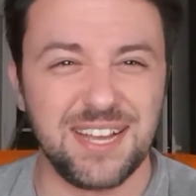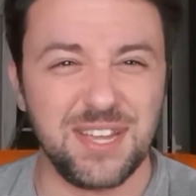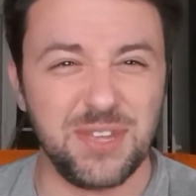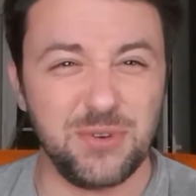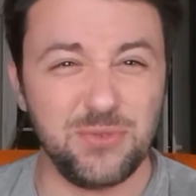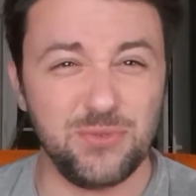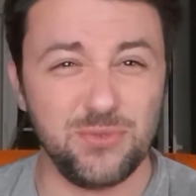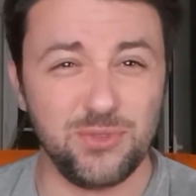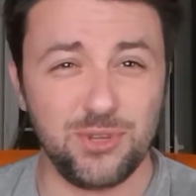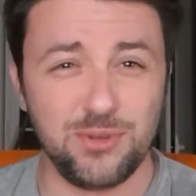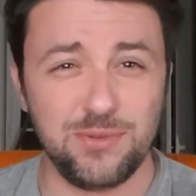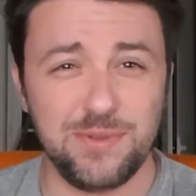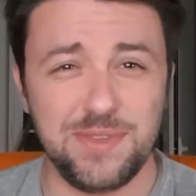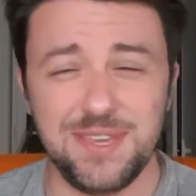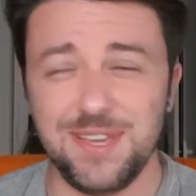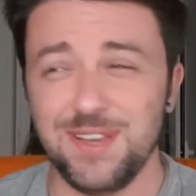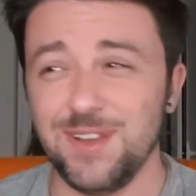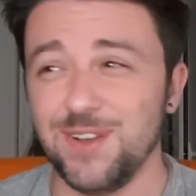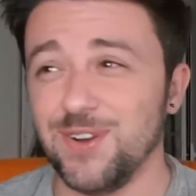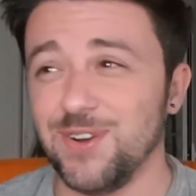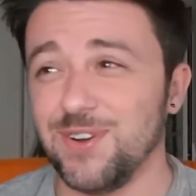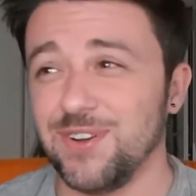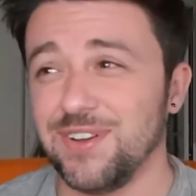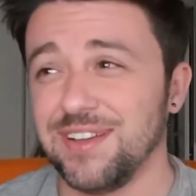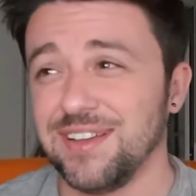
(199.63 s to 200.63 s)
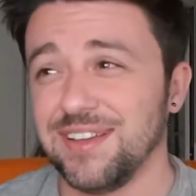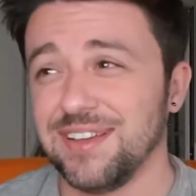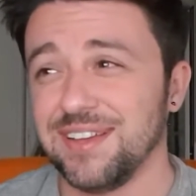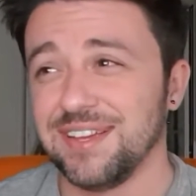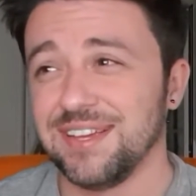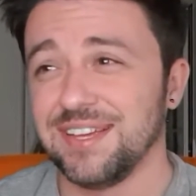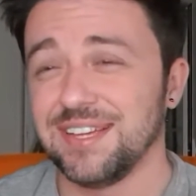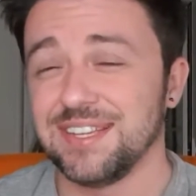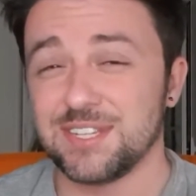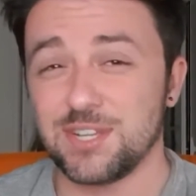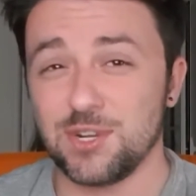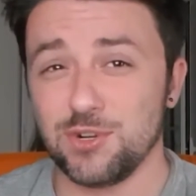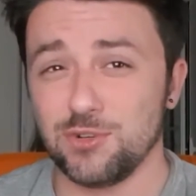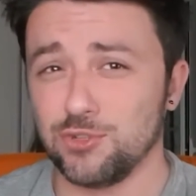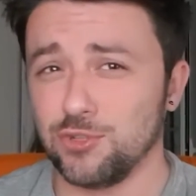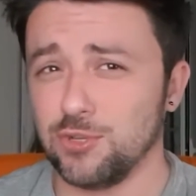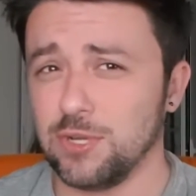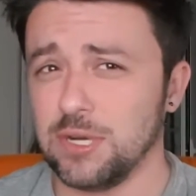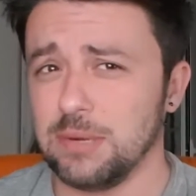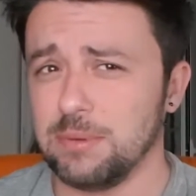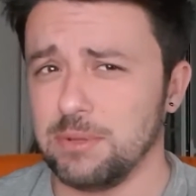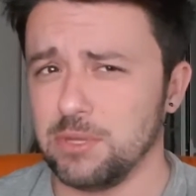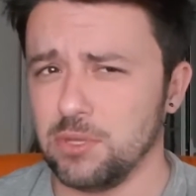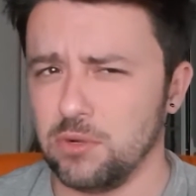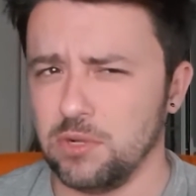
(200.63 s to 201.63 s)
Cae en un domingo. Es que lo estoy
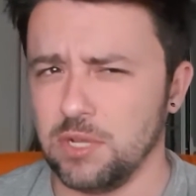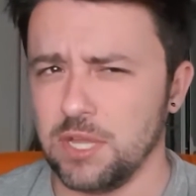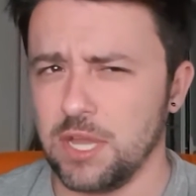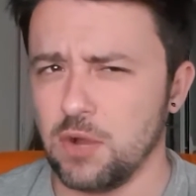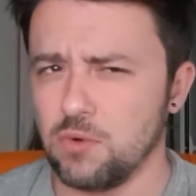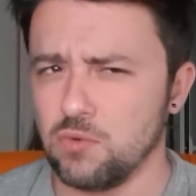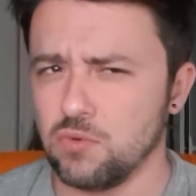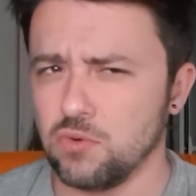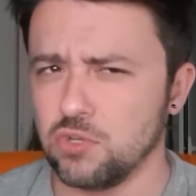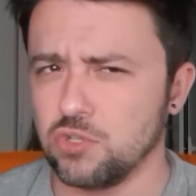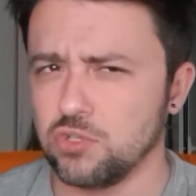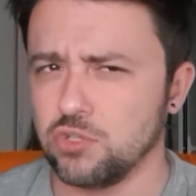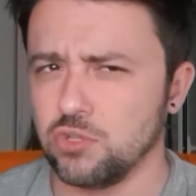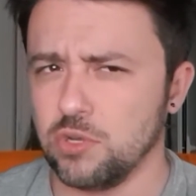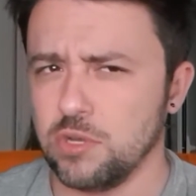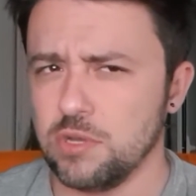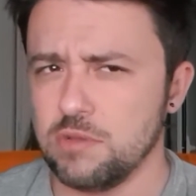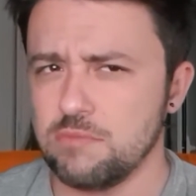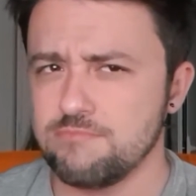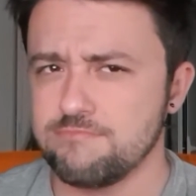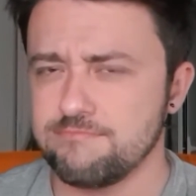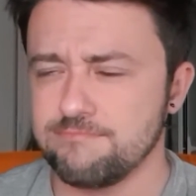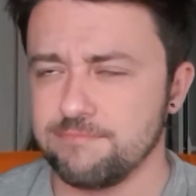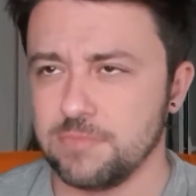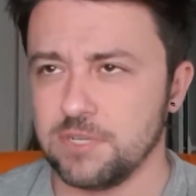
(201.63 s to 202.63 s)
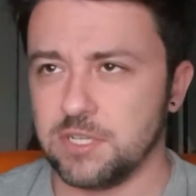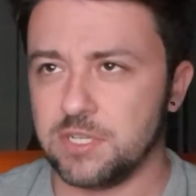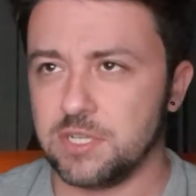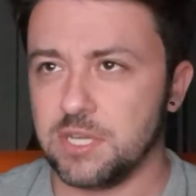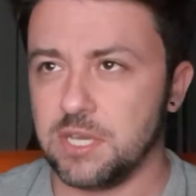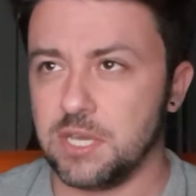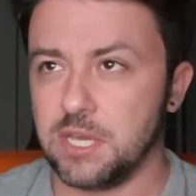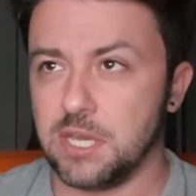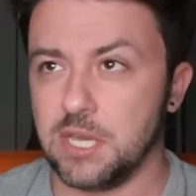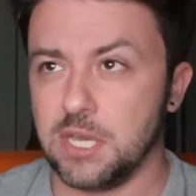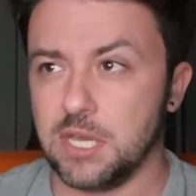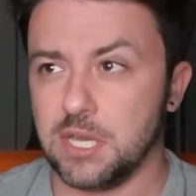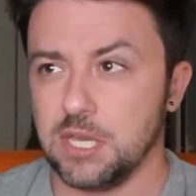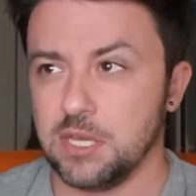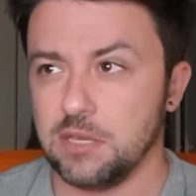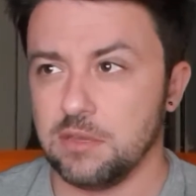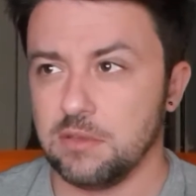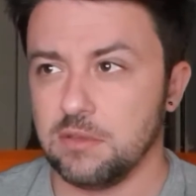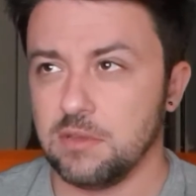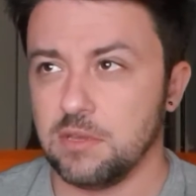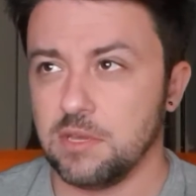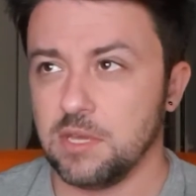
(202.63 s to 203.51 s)
grabando el día 1 esto, ¿eh? Así que...